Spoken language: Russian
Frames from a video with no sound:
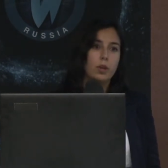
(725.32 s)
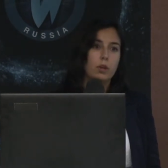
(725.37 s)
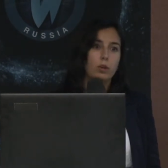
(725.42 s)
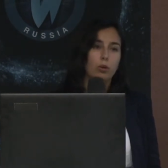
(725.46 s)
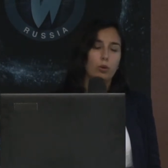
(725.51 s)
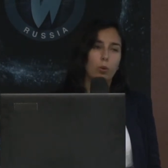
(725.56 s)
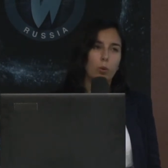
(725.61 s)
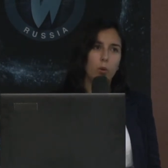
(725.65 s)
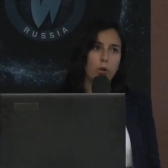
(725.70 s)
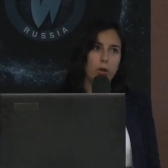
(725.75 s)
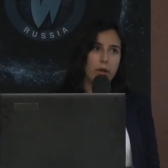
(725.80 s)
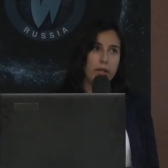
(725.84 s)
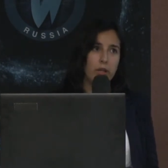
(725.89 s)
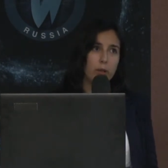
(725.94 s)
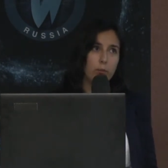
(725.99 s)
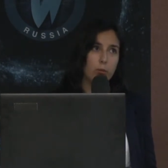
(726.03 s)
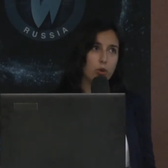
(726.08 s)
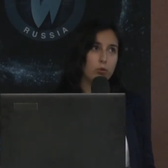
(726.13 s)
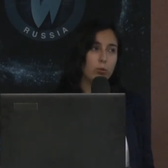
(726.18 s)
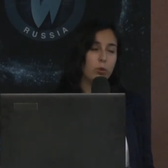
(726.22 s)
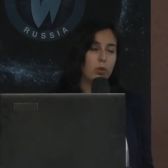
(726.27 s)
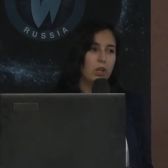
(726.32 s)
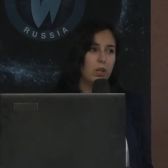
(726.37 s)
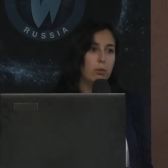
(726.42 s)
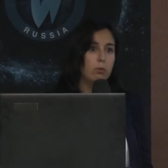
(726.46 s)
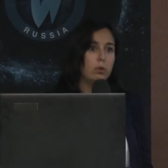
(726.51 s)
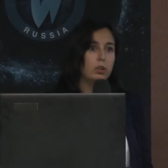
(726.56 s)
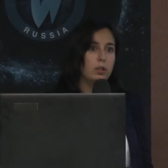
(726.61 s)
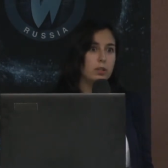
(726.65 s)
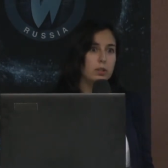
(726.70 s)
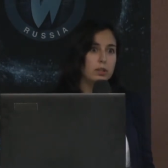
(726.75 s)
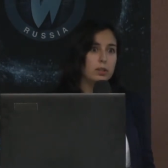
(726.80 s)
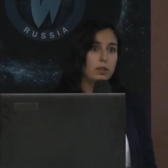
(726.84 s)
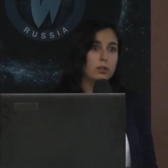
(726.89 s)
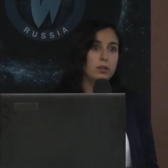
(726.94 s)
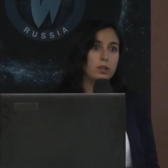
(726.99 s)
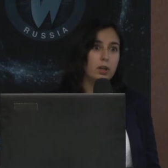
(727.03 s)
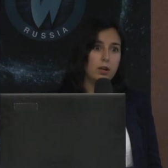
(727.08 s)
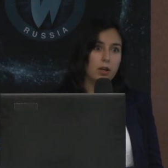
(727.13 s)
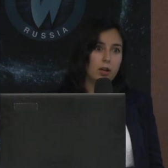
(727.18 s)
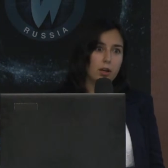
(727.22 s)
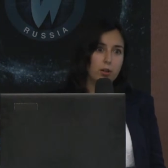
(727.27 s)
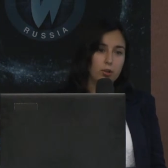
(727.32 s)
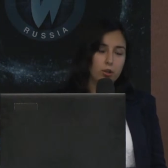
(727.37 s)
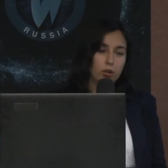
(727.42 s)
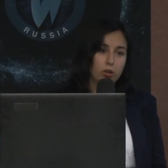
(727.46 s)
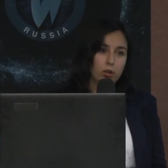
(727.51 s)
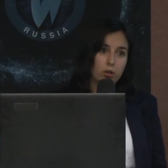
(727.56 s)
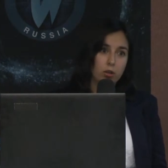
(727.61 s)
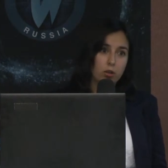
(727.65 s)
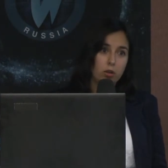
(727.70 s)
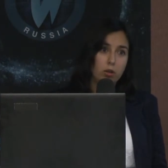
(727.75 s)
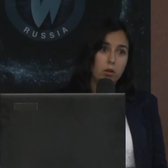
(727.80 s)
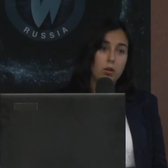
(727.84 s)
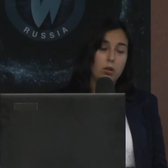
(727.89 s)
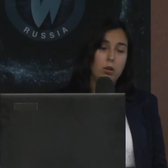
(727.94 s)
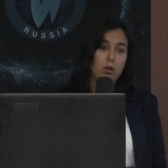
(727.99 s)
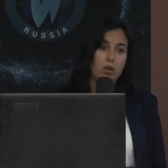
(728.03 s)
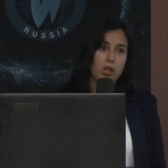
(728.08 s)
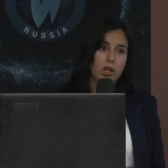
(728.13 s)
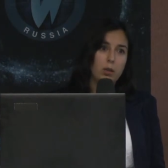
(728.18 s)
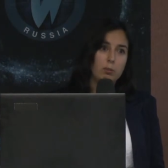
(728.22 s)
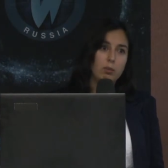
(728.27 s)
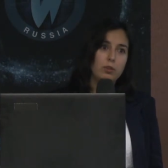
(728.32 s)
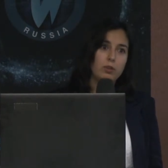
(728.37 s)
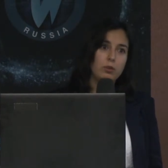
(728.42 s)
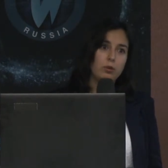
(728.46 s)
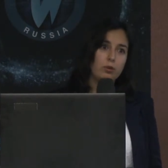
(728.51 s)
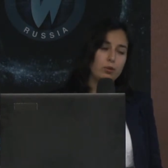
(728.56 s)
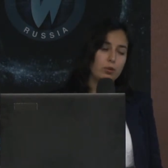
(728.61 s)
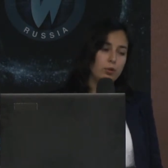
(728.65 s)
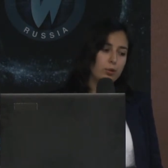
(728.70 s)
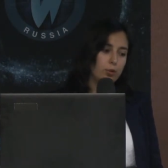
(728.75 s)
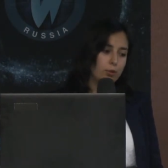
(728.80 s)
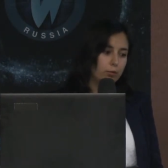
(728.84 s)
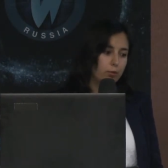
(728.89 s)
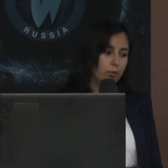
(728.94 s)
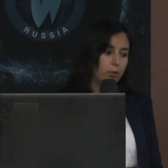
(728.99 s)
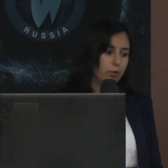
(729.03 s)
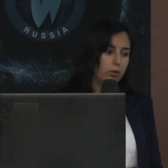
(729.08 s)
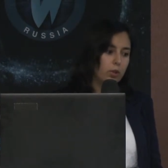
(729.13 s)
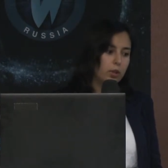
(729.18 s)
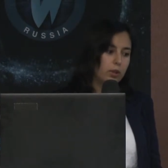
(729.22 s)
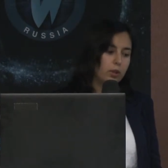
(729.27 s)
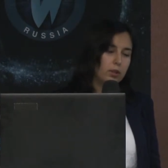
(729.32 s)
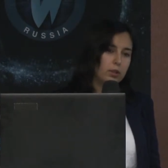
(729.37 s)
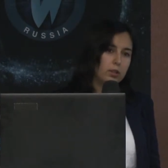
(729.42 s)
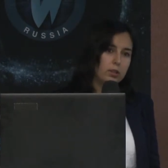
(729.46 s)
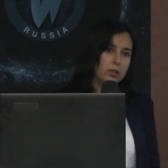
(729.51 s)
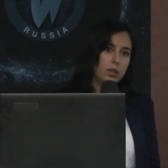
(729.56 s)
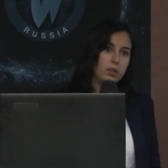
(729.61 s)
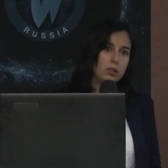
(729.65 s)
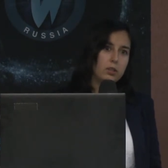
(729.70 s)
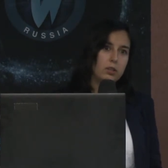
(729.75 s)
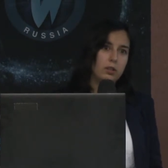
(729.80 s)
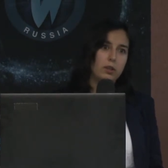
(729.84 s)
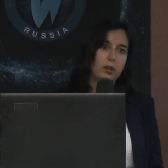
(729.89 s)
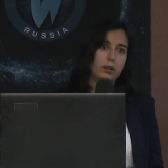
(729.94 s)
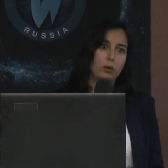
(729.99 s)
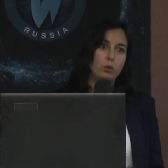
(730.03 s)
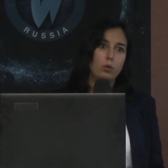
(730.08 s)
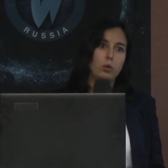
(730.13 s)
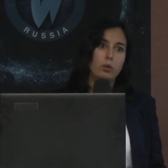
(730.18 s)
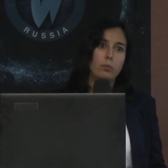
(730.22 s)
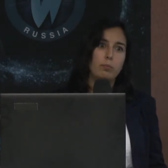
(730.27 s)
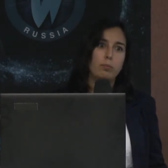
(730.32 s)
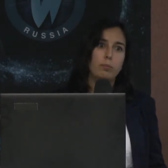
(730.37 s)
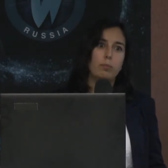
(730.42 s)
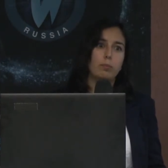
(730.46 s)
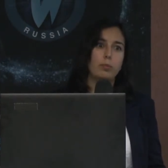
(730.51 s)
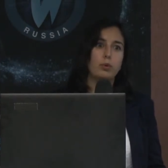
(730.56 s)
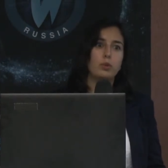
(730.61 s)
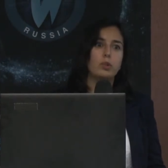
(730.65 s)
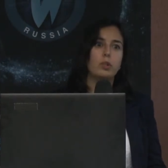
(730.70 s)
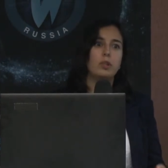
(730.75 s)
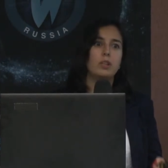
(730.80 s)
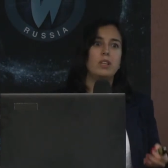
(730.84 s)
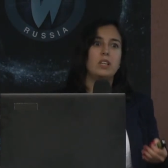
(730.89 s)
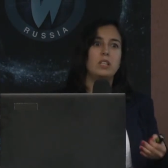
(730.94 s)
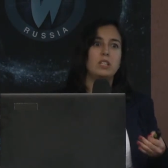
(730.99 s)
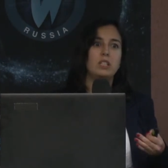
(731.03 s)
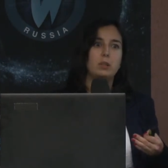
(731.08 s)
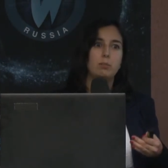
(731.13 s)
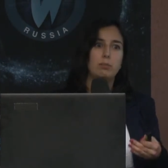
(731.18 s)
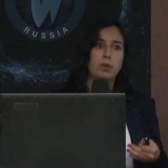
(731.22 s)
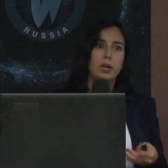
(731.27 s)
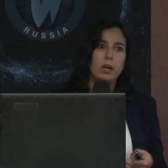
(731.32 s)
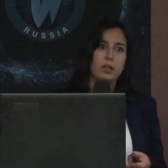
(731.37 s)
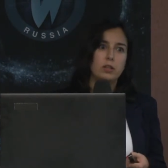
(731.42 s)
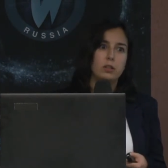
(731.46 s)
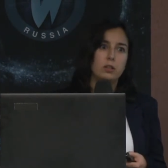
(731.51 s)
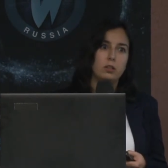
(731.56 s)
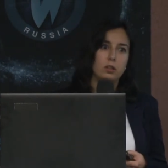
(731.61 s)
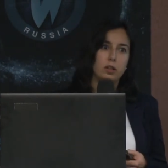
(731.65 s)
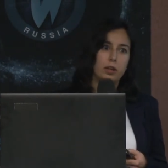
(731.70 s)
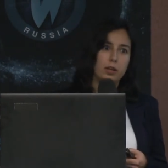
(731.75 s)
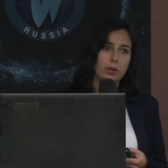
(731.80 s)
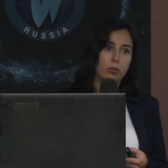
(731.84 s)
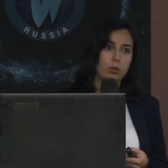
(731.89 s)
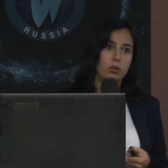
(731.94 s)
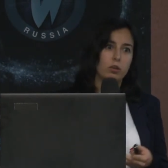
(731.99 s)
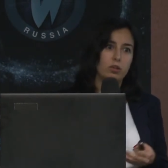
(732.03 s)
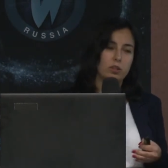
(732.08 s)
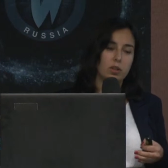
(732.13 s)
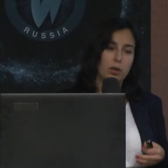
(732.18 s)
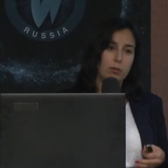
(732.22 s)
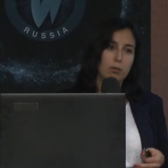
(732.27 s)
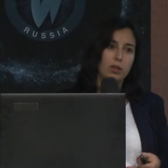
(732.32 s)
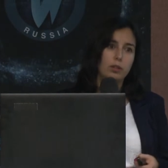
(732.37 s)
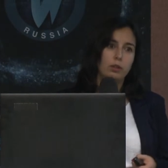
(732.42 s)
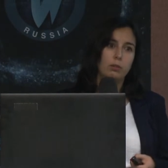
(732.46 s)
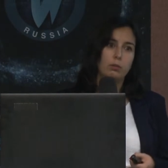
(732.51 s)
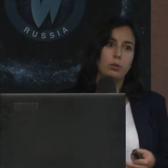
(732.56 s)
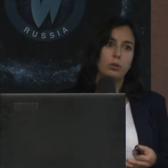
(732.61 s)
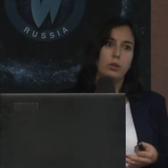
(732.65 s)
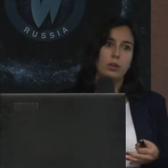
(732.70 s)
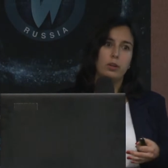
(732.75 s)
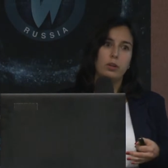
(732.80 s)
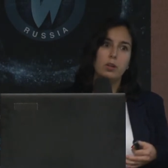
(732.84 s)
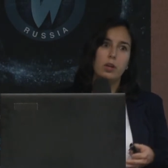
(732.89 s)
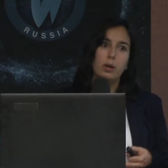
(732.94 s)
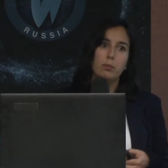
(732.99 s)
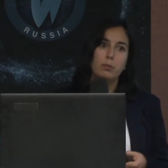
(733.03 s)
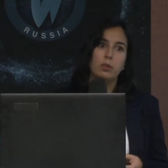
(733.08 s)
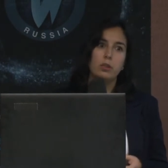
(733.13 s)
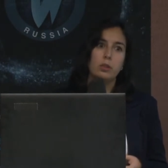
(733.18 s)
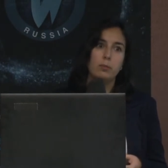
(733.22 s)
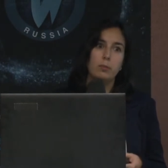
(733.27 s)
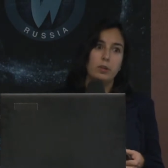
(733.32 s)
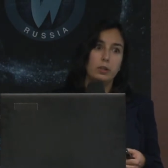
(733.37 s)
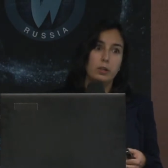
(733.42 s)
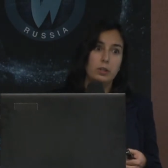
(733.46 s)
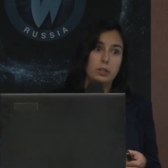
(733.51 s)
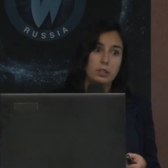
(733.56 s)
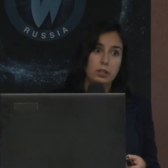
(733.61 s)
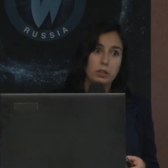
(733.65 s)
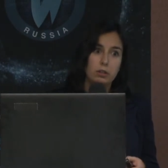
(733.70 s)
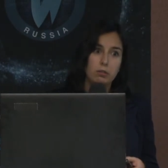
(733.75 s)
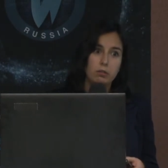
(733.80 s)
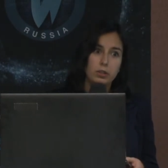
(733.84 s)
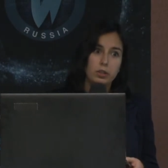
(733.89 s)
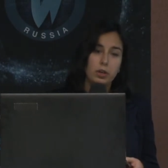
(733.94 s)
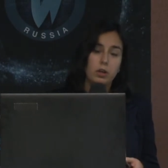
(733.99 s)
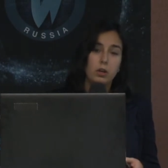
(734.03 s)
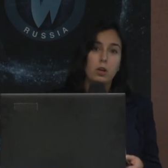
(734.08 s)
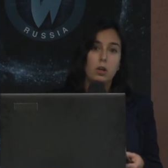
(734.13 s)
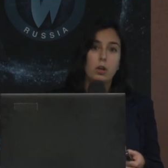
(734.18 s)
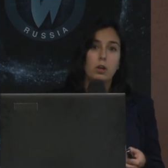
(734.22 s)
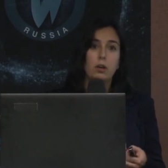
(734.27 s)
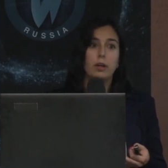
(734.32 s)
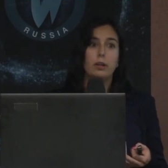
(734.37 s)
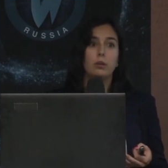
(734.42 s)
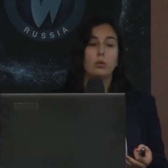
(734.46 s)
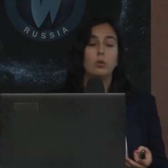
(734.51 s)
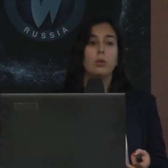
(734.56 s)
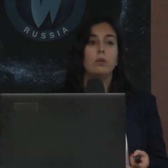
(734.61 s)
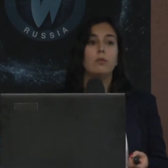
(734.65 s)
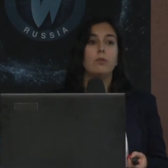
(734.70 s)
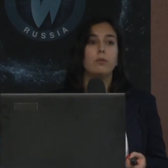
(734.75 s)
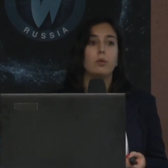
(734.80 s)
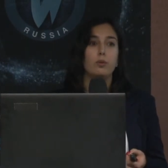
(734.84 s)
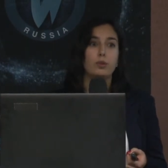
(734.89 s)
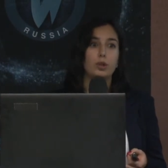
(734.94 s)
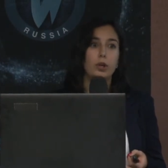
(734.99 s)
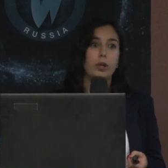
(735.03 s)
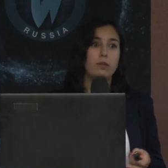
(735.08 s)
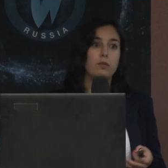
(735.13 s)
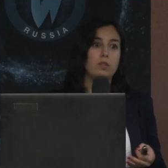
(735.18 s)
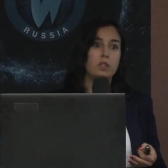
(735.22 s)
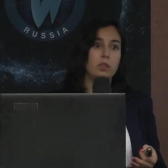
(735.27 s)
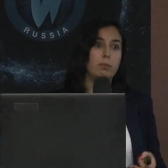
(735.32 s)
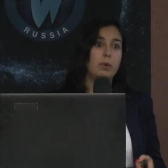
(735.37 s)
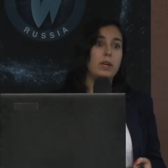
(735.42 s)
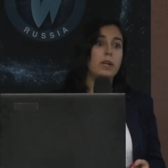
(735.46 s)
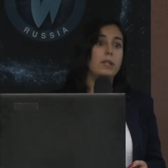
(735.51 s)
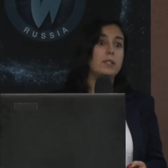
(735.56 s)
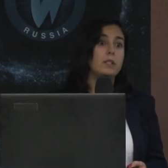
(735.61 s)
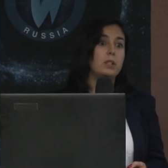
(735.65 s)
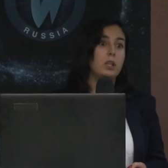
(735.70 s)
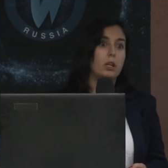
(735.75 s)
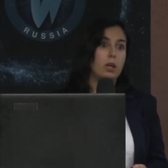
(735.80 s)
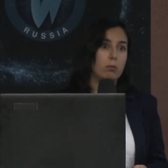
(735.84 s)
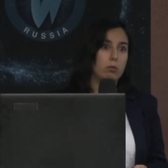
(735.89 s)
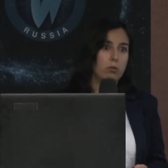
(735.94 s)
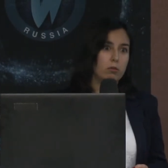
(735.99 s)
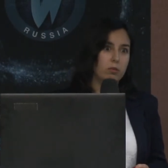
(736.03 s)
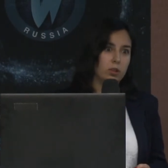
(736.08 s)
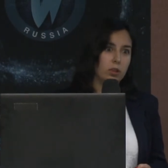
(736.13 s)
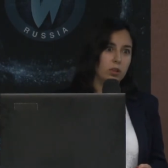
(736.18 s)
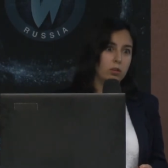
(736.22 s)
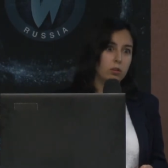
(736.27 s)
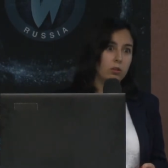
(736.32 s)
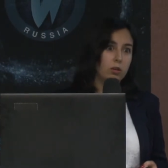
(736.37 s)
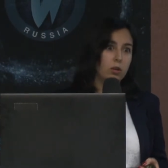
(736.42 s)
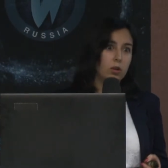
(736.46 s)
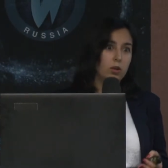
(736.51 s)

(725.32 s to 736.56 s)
Ну, это может быть либо ТЗ от заказчика, либо существуют организации, которые просто для себя создают, разрабатывают регламенты проектирования, которые включают в себя эти требования.